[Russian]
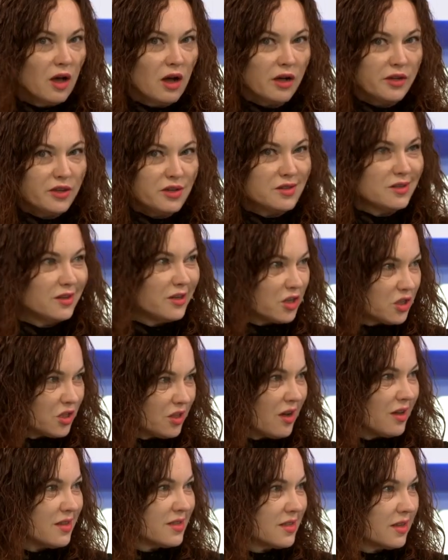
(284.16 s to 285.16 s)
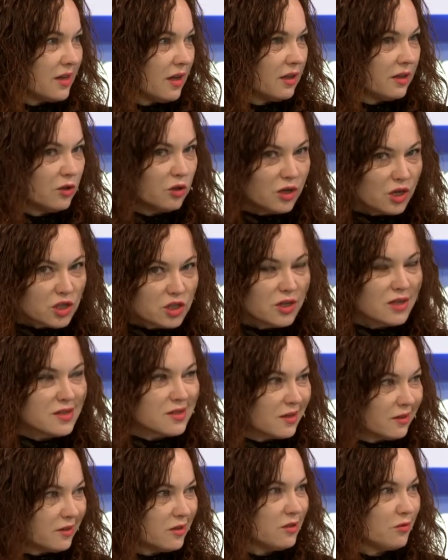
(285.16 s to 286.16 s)
а есть гражданская. Ну,
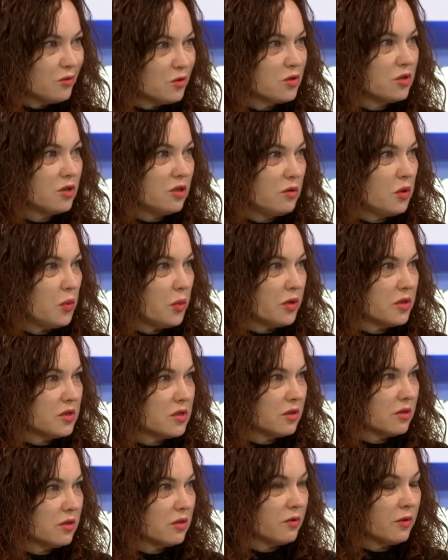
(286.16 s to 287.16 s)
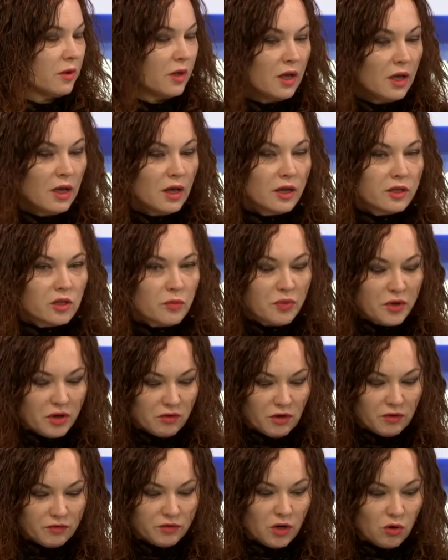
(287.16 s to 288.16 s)
гражданская это 99%. Это
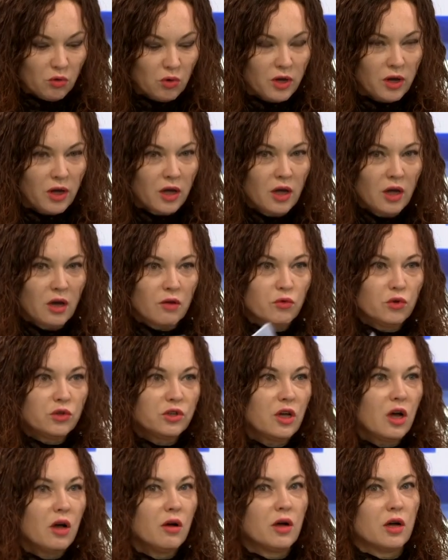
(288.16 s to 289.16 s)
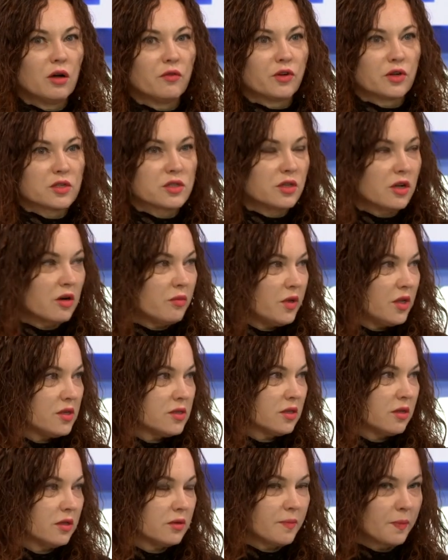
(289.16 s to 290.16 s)
первое. Второе. Вот я э, в
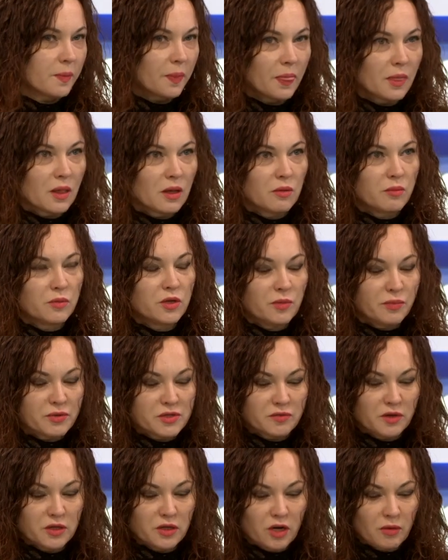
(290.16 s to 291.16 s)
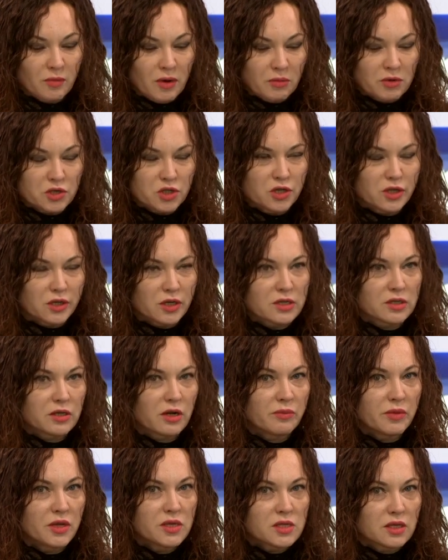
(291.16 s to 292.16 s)
Красноармейске. Мне позвонили мамочки
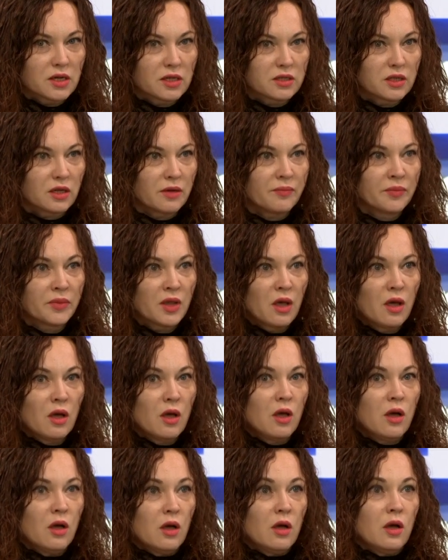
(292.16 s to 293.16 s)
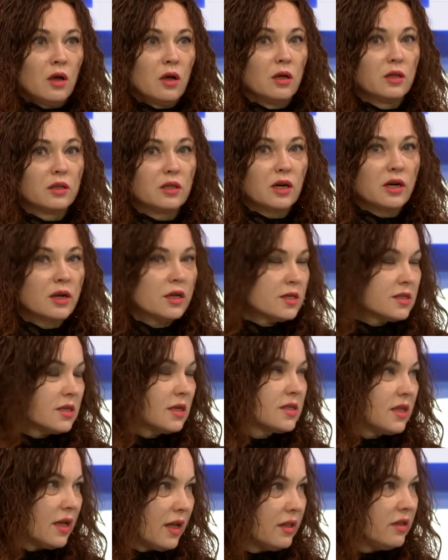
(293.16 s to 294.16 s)
Красноармейска. Это, это
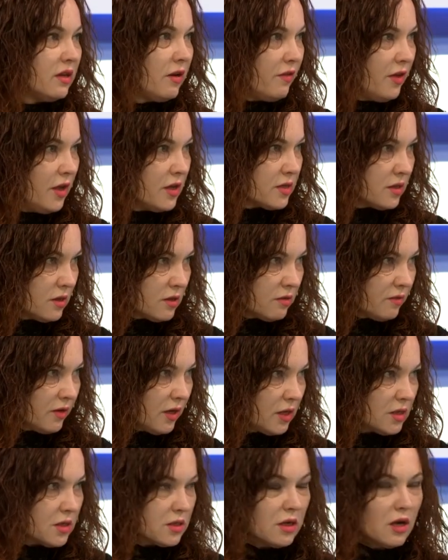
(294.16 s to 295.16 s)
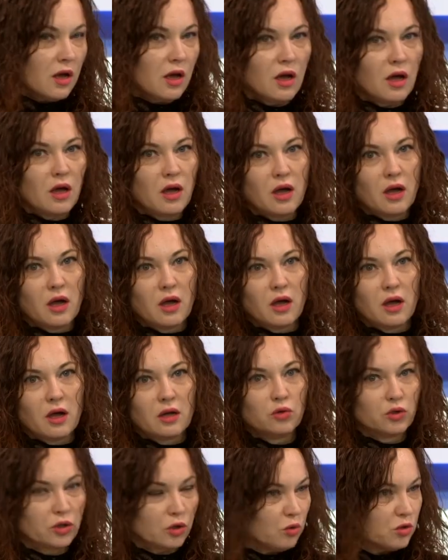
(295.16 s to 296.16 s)
организация Эдельвейс называется
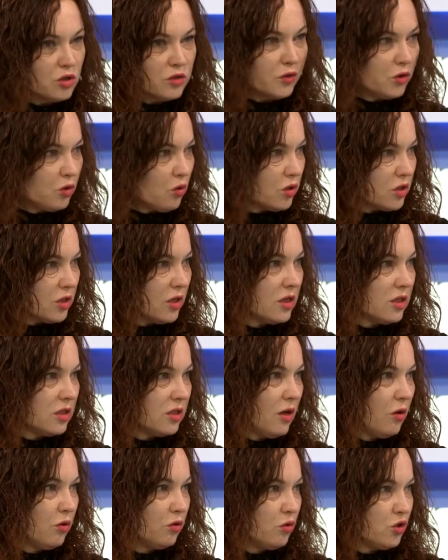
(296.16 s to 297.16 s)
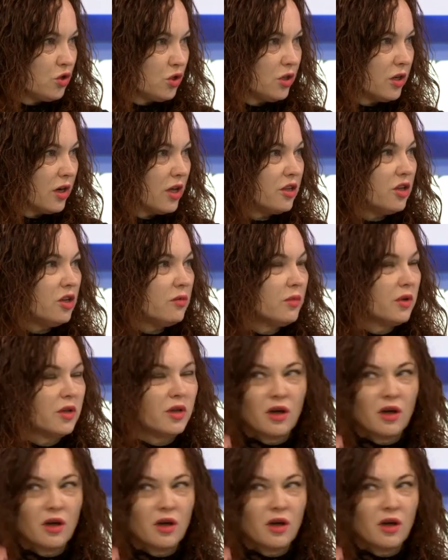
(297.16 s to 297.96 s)
ну, такой цветок, знаете, да, он так, очень так, ранимый,